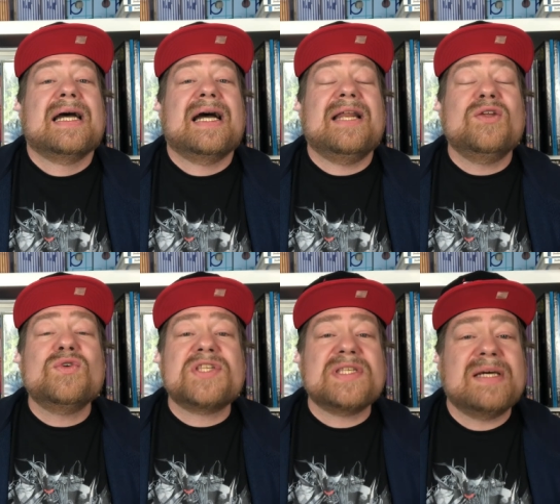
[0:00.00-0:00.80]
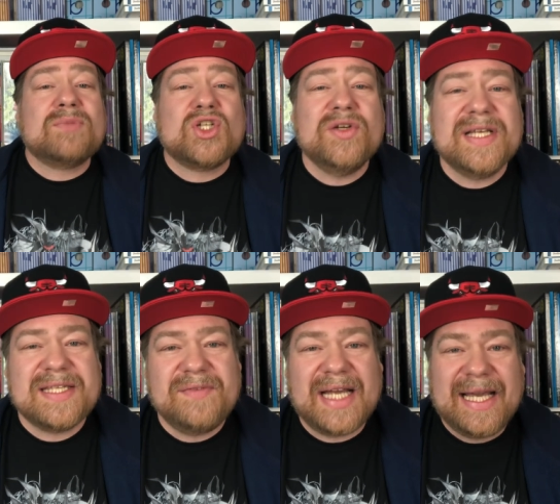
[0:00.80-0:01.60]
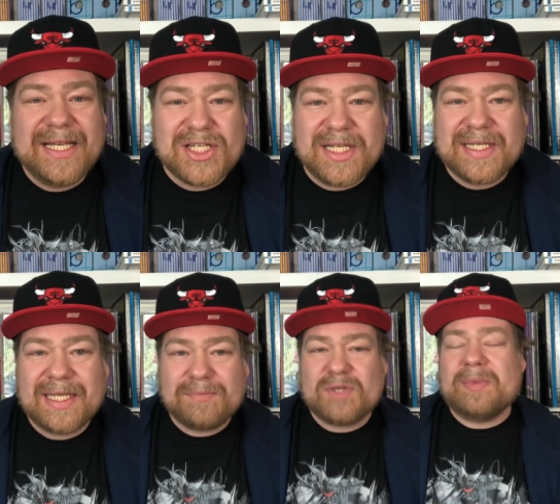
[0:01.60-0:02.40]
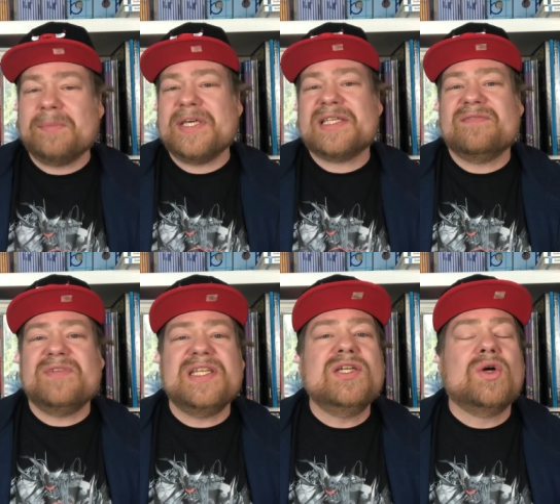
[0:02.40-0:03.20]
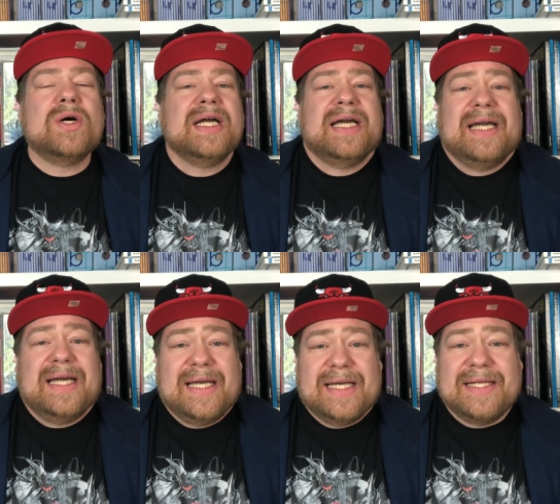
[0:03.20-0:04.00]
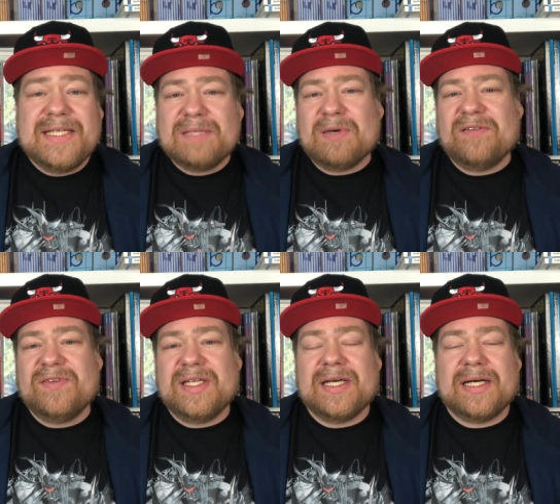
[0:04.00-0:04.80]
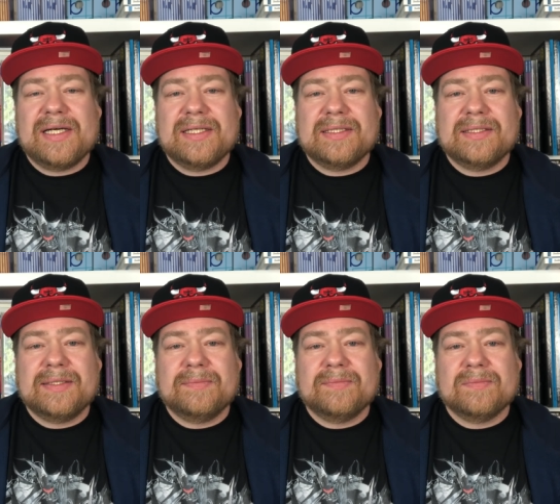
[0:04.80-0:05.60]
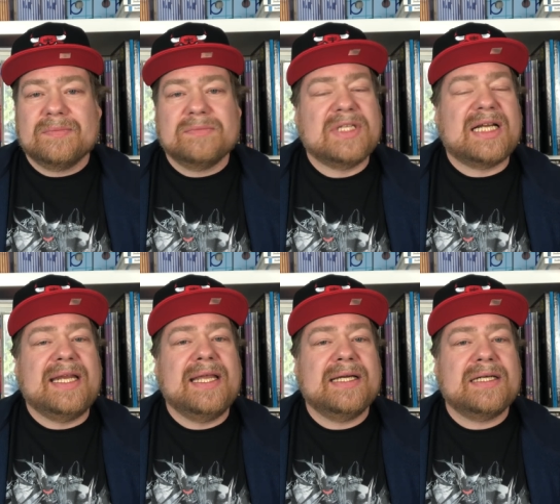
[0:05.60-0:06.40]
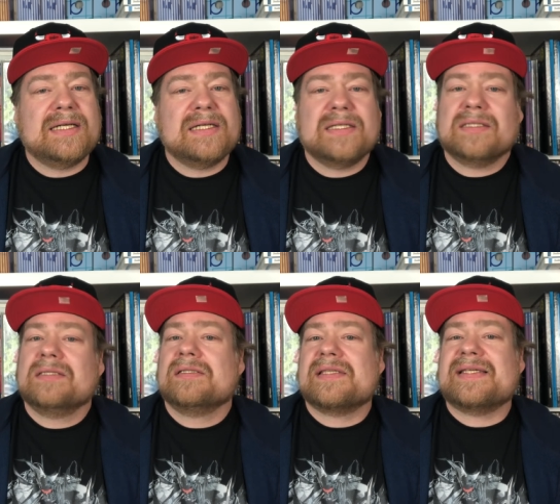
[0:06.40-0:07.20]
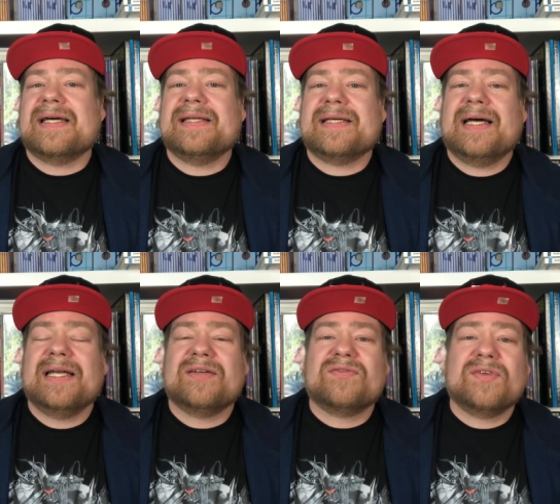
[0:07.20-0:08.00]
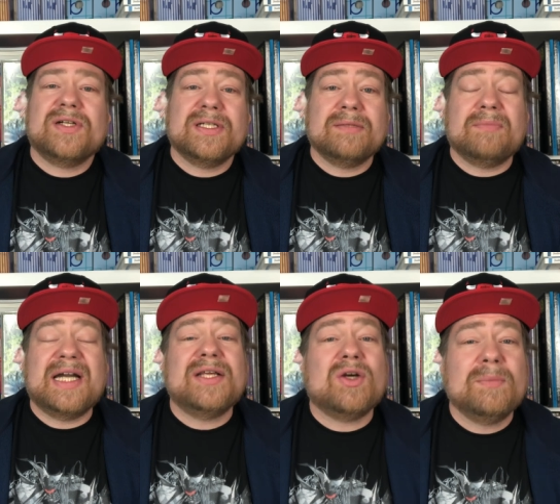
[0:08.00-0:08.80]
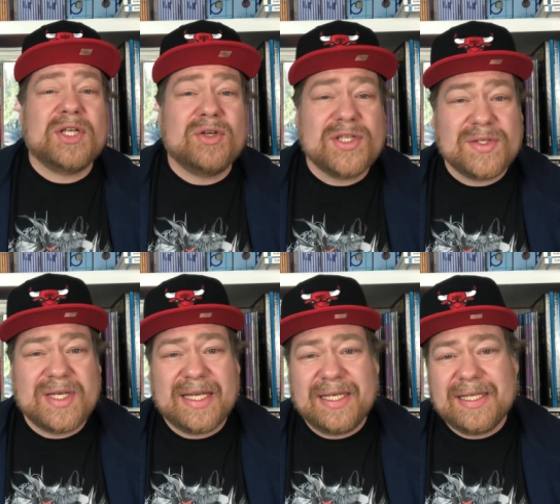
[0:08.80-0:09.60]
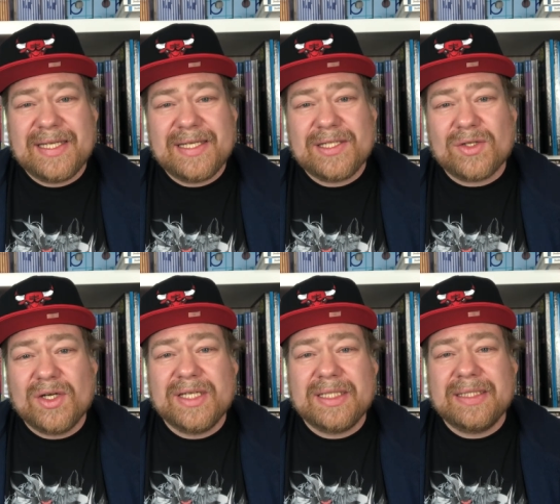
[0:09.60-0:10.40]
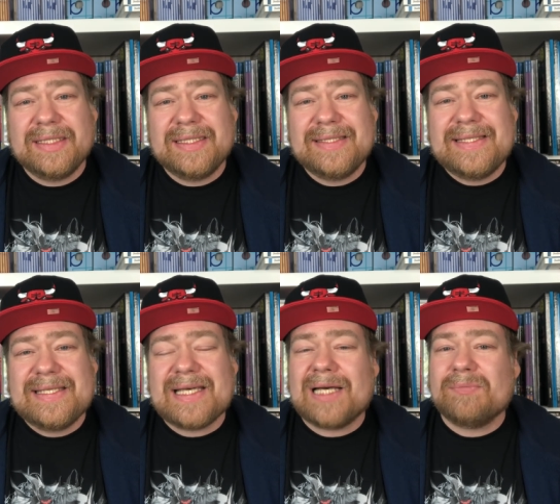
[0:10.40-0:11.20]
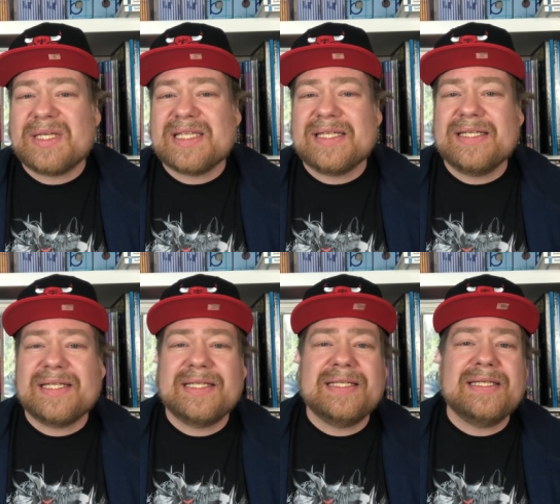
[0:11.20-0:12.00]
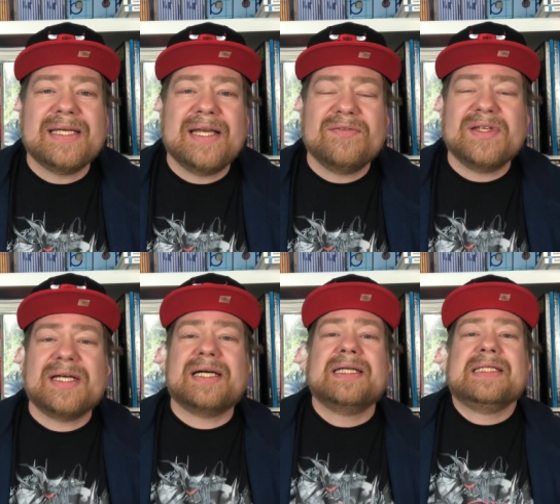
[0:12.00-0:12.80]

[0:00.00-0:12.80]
Hallo zusammen, schön, dass ihr wieder eingeschaltet habt zu meinem nächsten Video. Diesmal wieder ähm, nach längerer Zeit eine Folge Meine Comic-Neuzugänge, in denen ich euch die Sachen präsentiere, die ich entweder